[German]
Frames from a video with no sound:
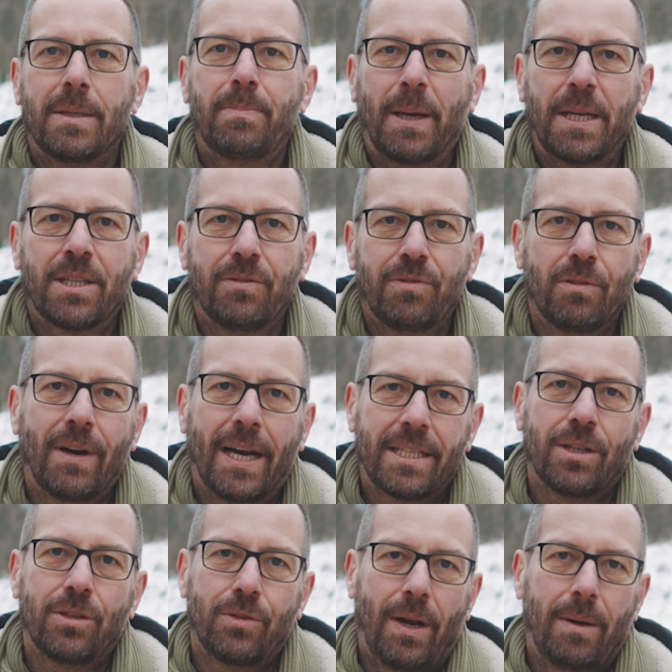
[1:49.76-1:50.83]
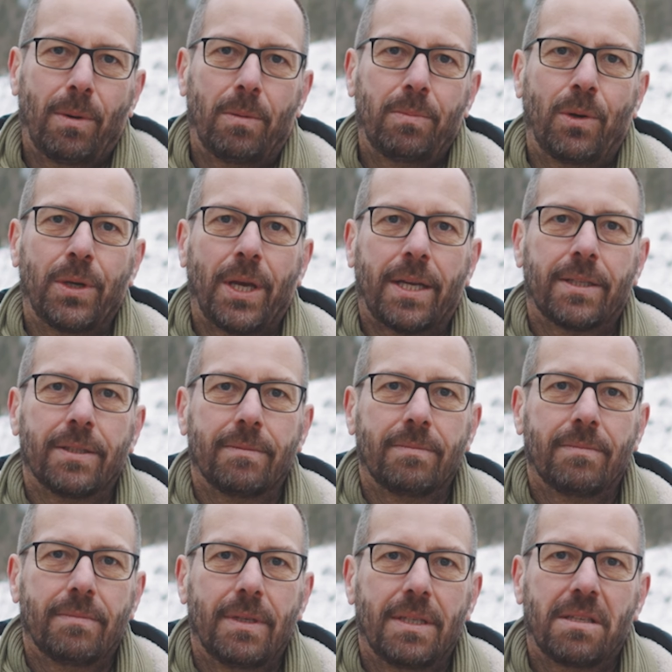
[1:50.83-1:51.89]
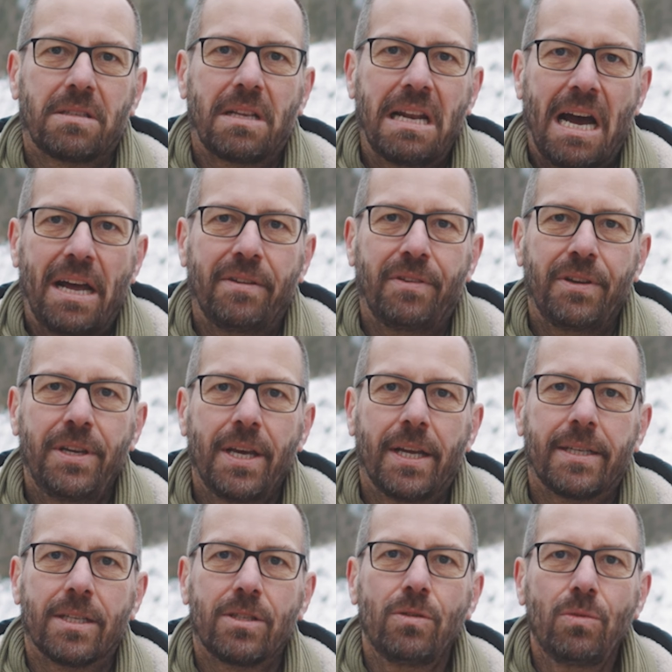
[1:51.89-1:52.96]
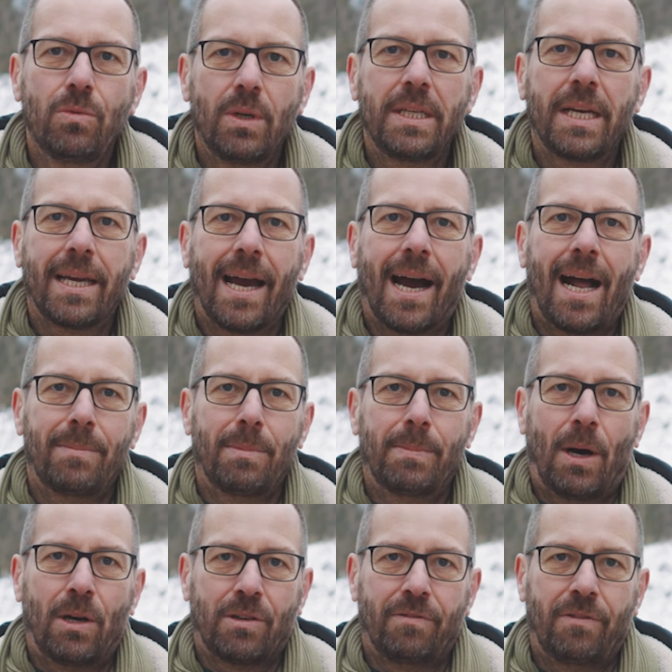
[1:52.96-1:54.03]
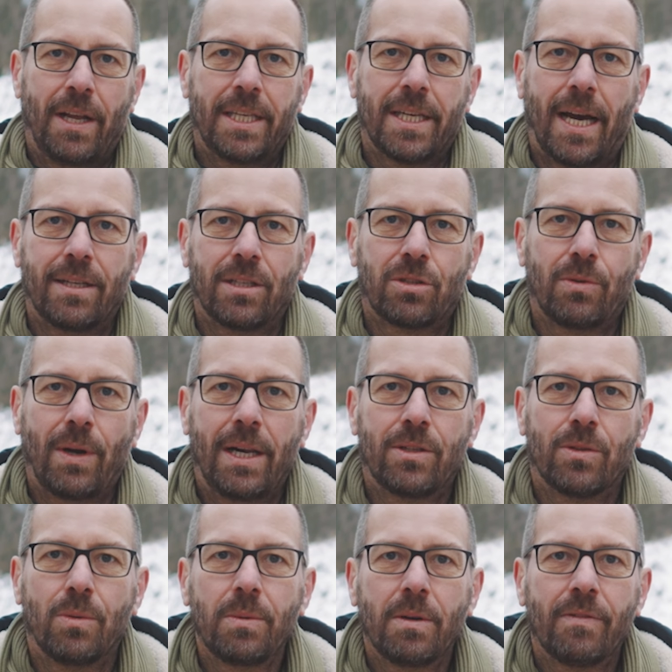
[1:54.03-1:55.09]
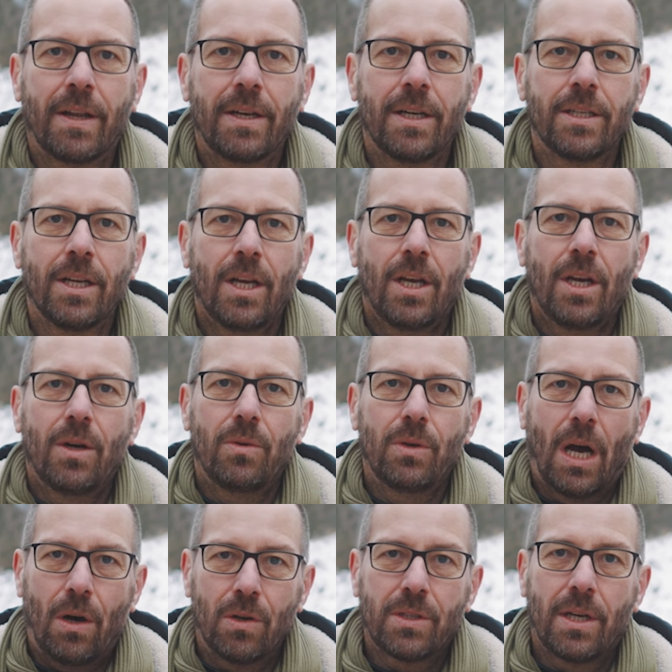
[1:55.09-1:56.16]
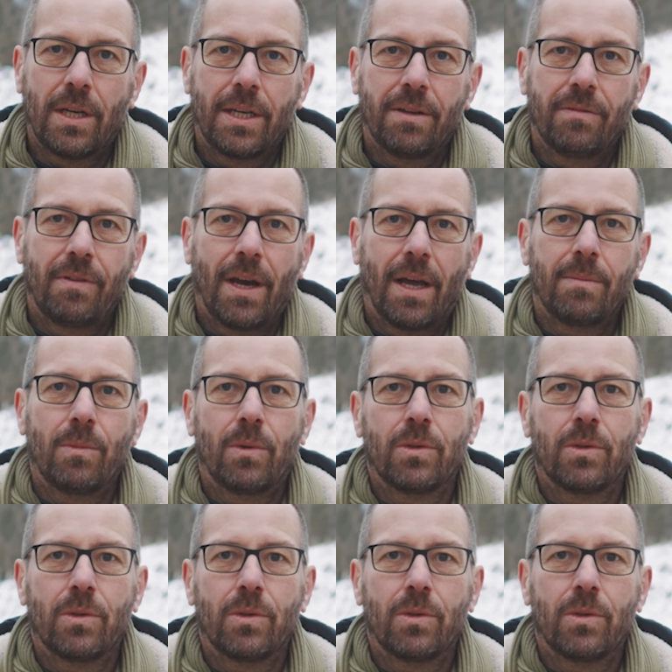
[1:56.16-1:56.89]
Aspekte für weitere Trailbau-Projekte. Es ist klar definiert, dass nur die real bebaute Fläche eines Trails umgewandelt und ausgeglichen werden